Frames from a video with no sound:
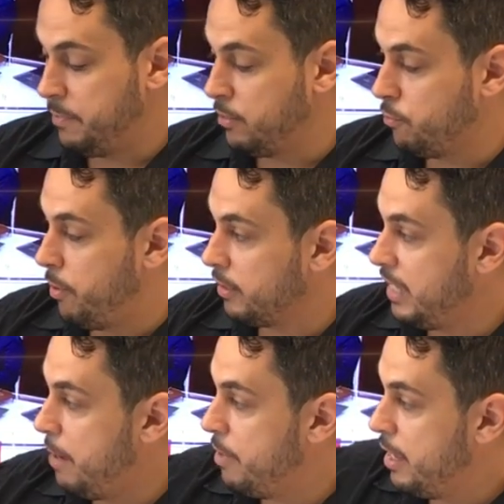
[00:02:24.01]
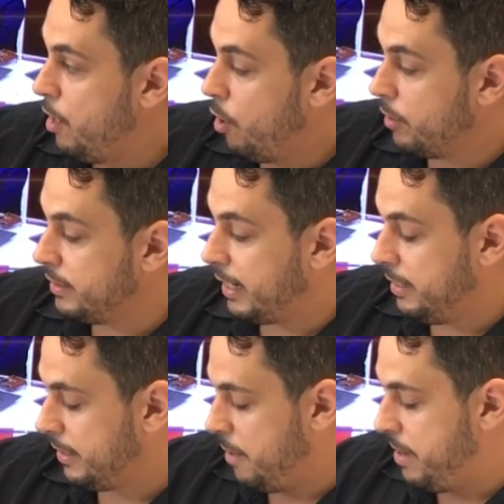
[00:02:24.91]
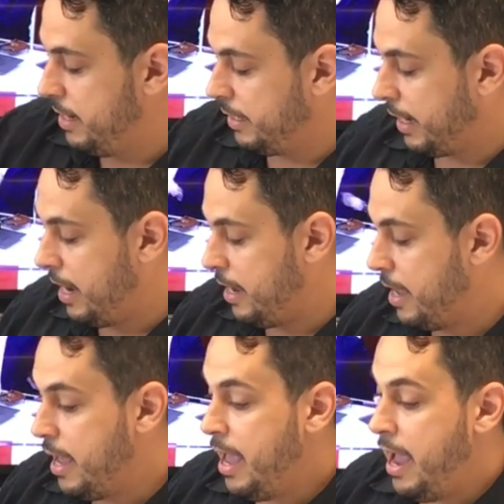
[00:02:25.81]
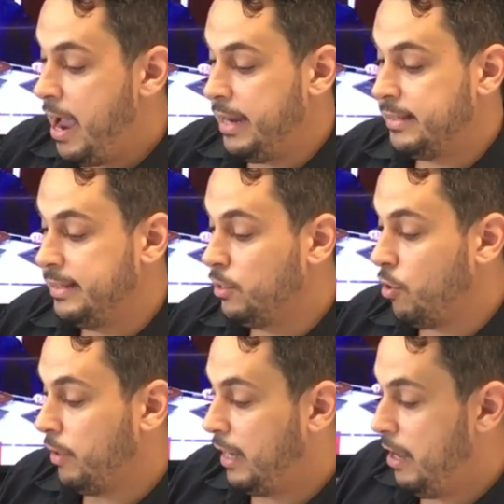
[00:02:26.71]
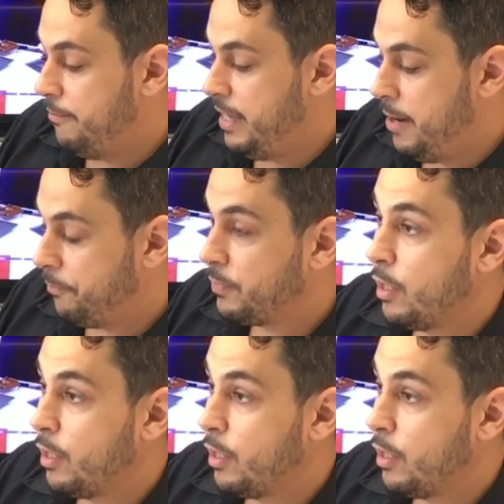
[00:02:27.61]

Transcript: portable, un très très bel écran ainsi qu'un clavier